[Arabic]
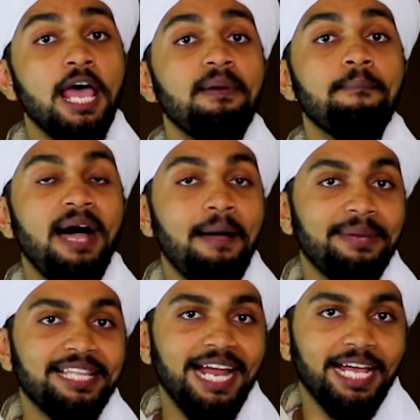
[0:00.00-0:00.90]
ابن
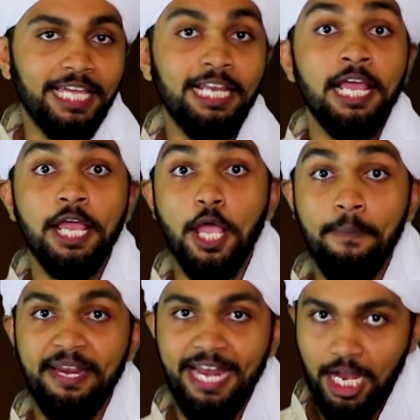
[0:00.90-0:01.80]
محمد العقيل
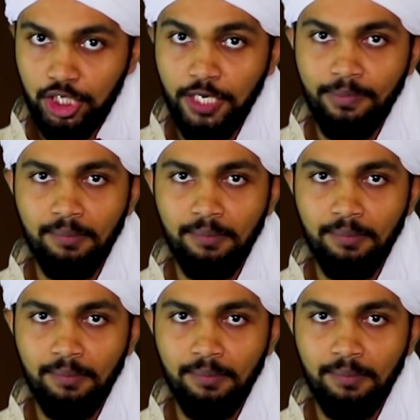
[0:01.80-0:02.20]
ابن عجيب